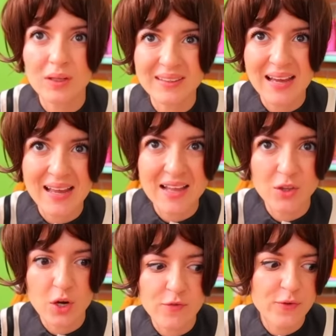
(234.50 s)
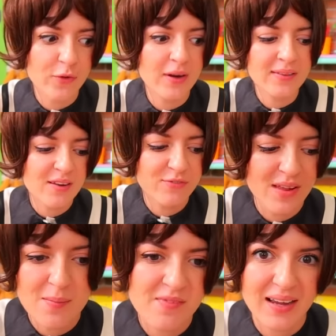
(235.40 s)
attaccando le figurine del
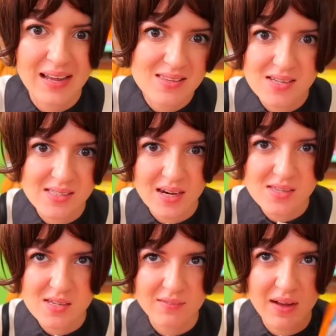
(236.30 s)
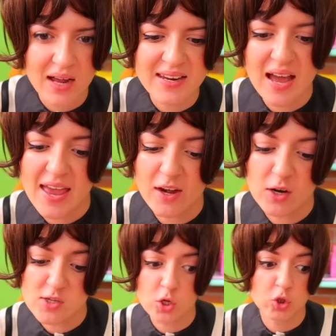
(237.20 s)
film Vacanza in Transilvania e non
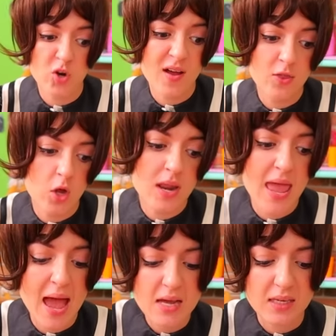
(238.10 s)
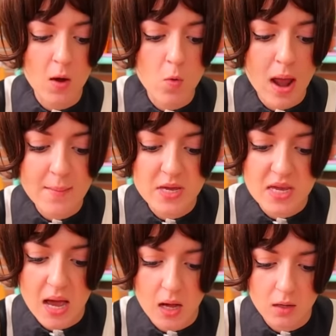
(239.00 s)
ne sto trovando neanche una
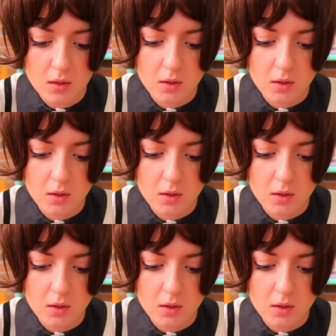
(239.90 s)
mia.